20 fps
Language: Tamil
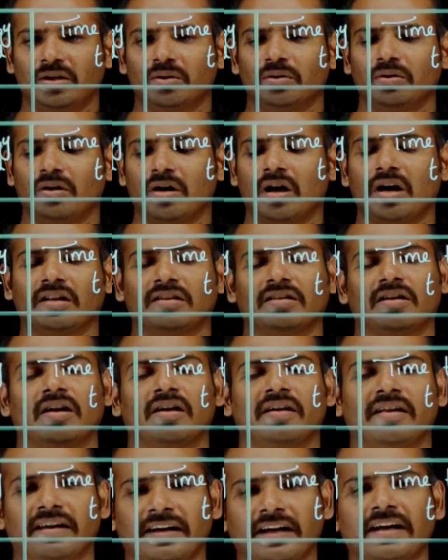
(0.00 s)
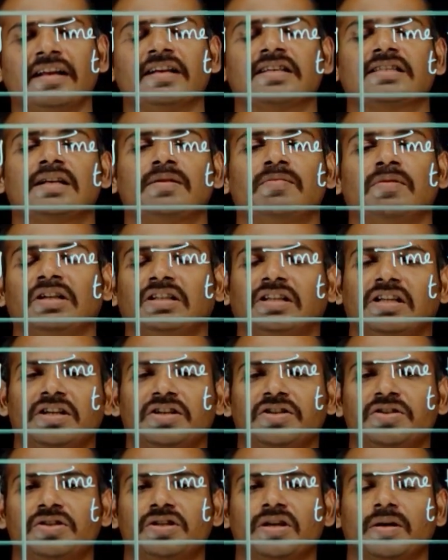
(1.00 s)
லிக்யூட் காலத்துக்கான ரேடியஸ் நம்மளுக்கு
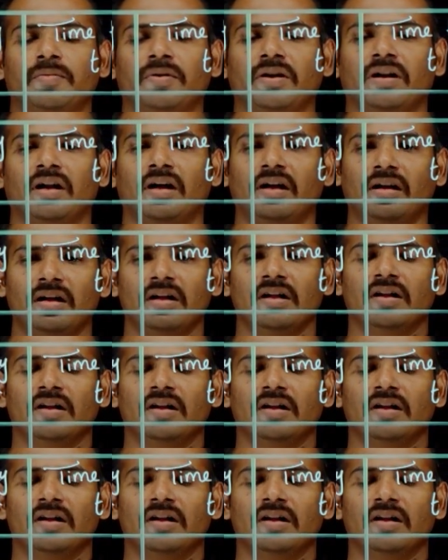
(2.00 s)
தெரிஞ்சு அப்படின்னா